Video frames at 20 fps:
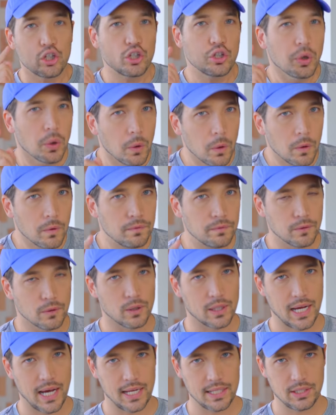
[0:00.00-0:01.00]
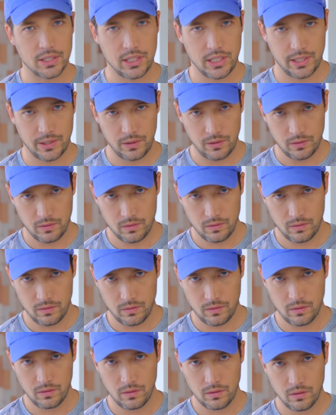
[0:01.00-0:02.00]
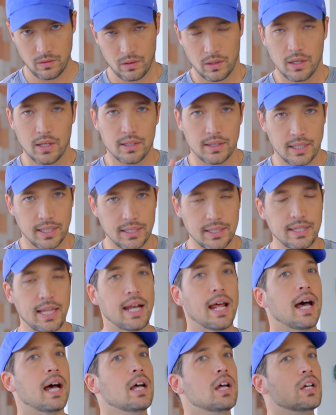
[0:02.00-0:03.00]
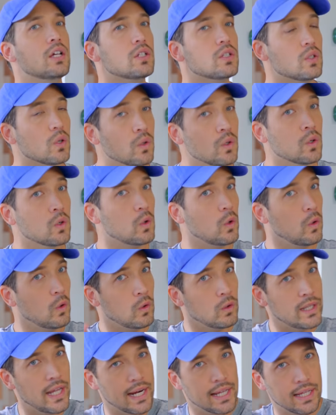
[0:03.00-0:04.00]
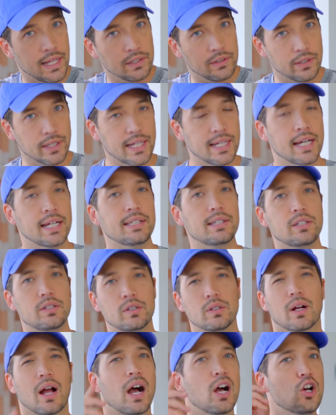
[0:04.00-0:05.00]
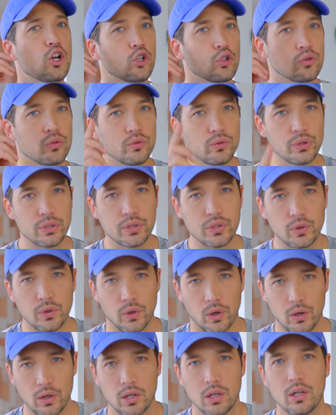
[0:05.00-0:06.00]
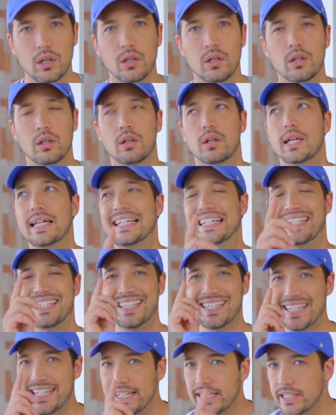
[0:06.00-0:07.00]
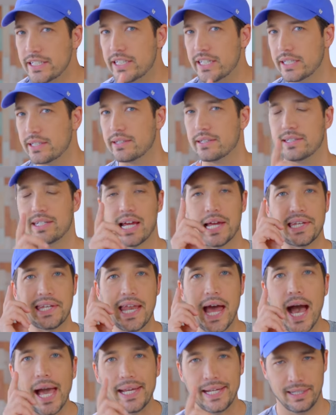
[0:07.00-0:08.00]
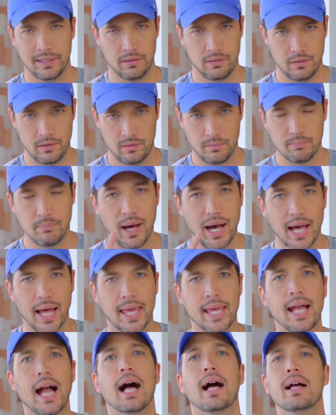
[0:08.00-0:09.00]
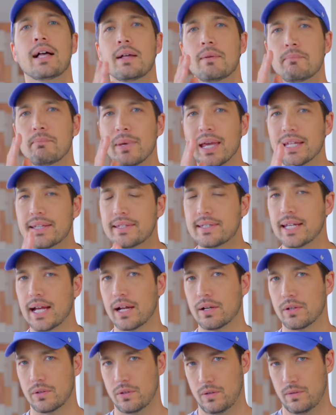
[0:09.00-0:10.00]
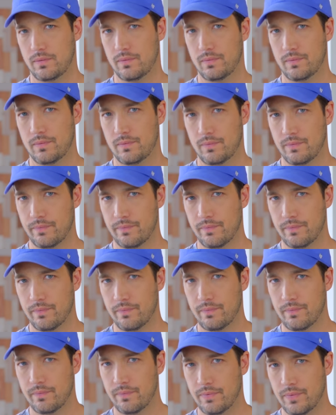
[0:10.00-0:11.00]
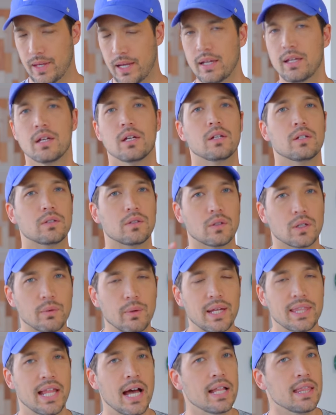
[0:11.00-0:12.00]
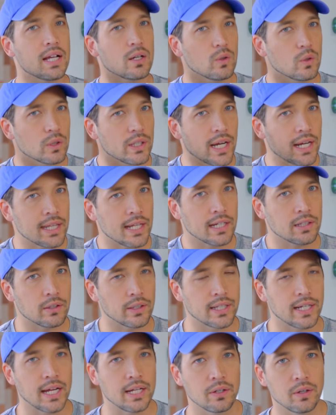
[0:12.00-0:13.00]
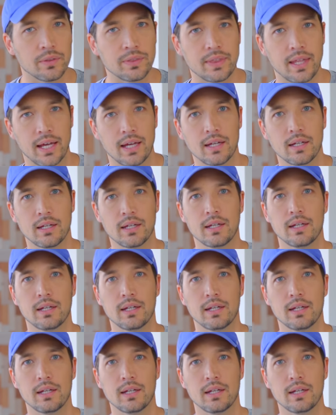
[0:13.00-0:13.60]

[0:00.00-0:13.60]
恐怖を感じるって言ったら、そのこうならないといけないっていうのが嘘、真実じゃない場合がめっちゃあるの。ね、それはなんでこうならないといけないのって、